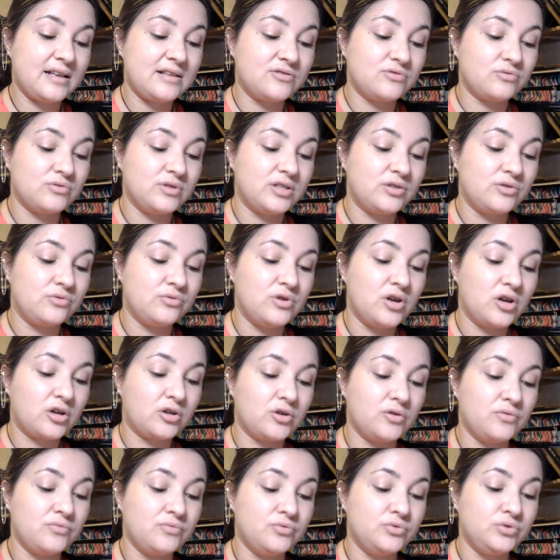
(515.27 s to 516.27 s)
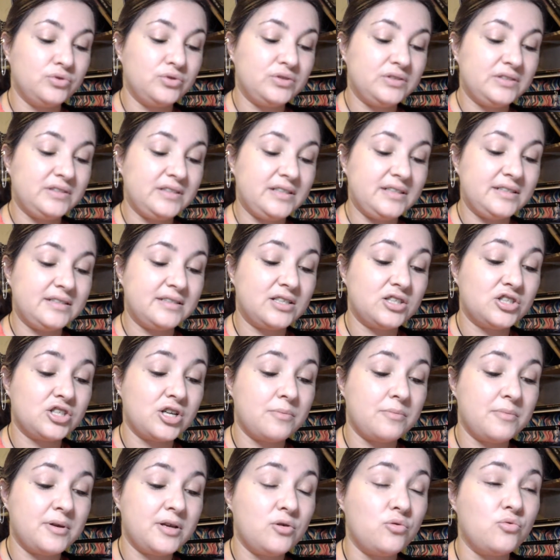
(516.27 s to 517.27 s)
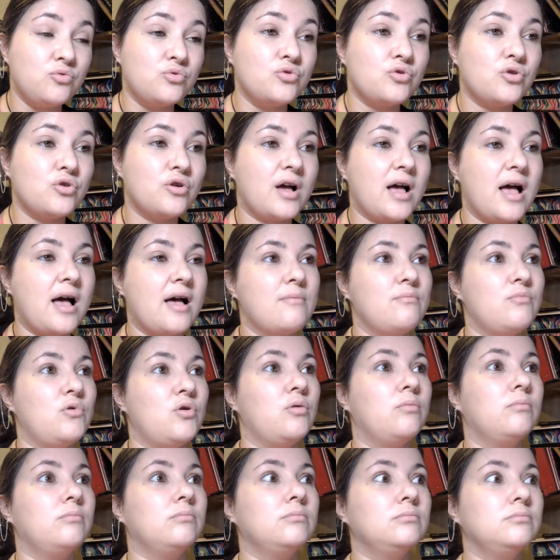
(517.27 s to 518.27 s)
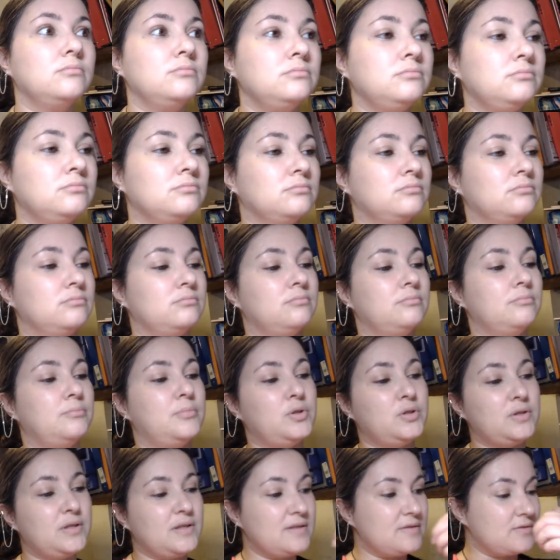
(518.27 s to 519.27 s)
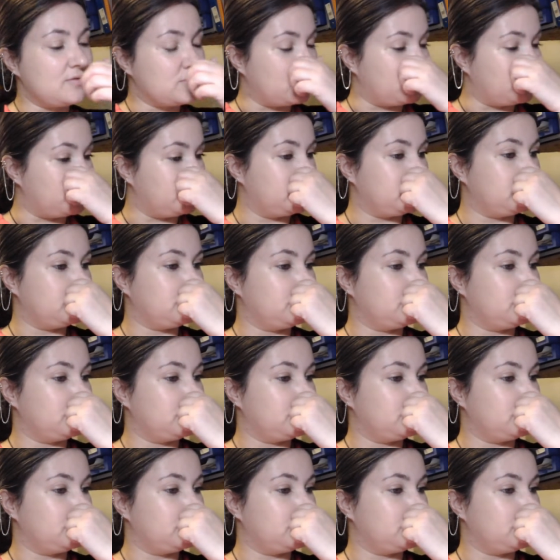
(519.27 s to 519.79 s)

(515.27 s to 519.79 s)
quelles sont les couleurs que vous n'utilisez jamais ou que rarement hmm, Bonne question.